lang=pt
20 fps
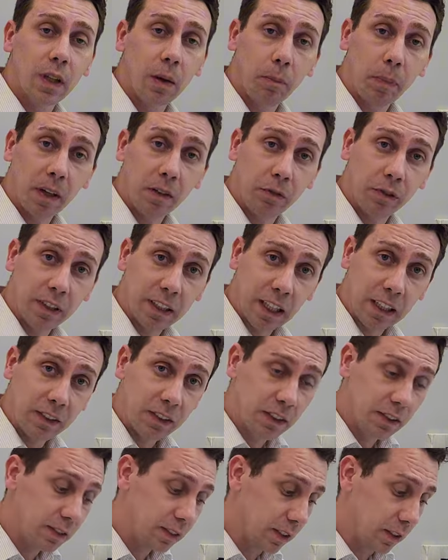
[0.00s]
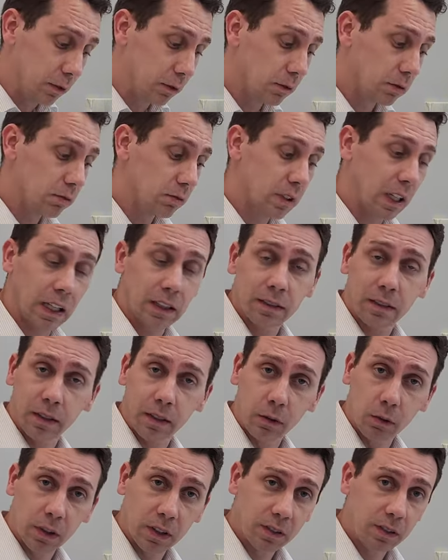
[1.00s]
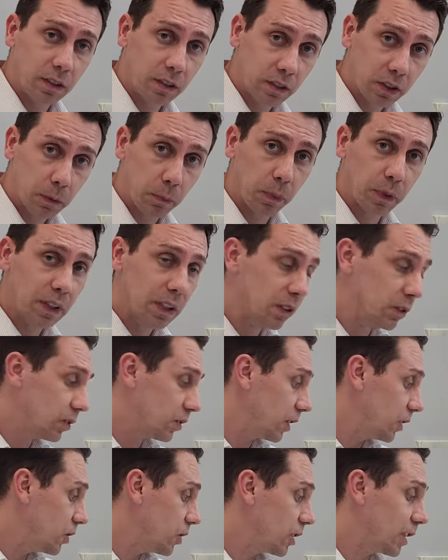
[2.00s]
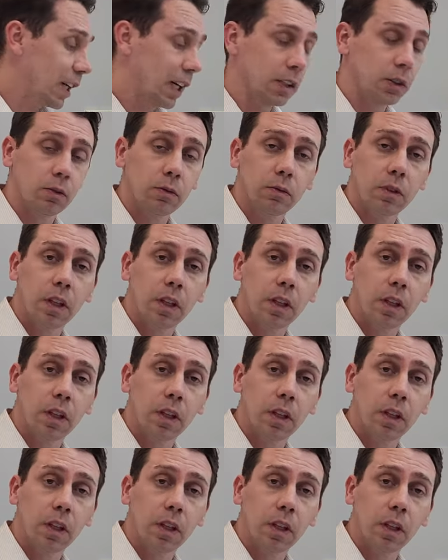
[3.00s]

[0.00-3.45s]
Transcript: da Palific LX5, tá? Seriam resinas que poderiam ser indicados.